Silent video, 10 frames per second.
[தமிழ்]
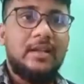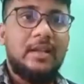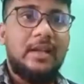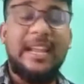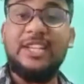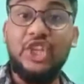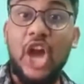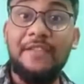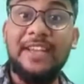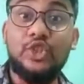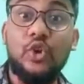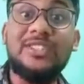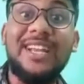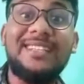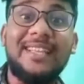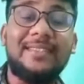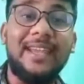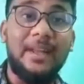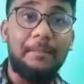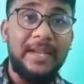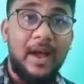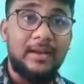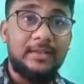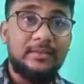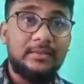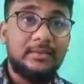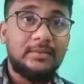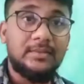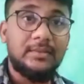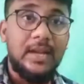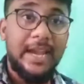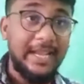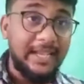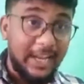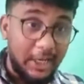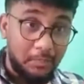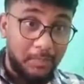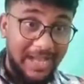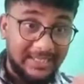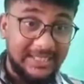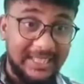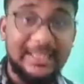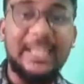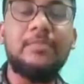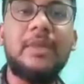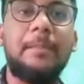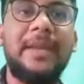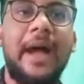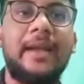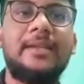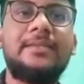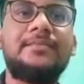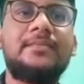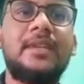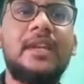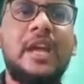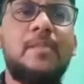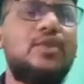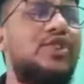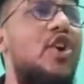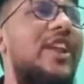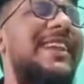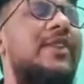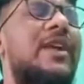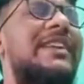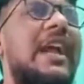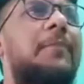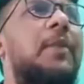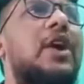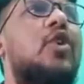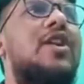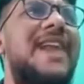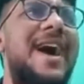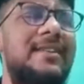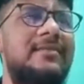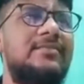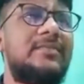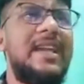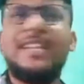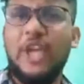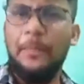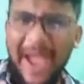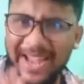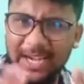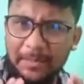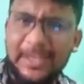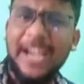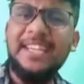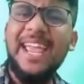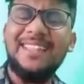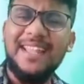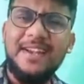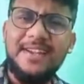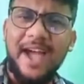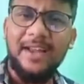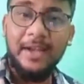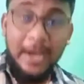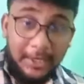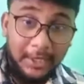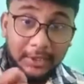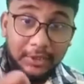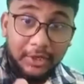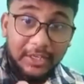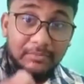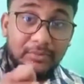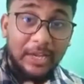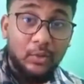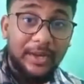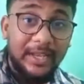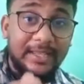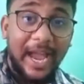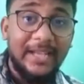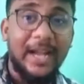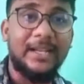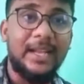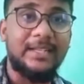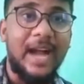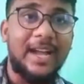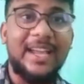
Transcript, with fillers: ரஷ்யாவின் சோசலிசத்தை நம்பினான் ஹிட்லரின் பாசிசத்தையும் நம்பினான் முசோலினியுடன் நட்பு கொண்டான் ஜப்பானிடம் கையேந்தி நின்றான் இத்தனையும் தன்னுடைய தாய்நாட்டுக்காக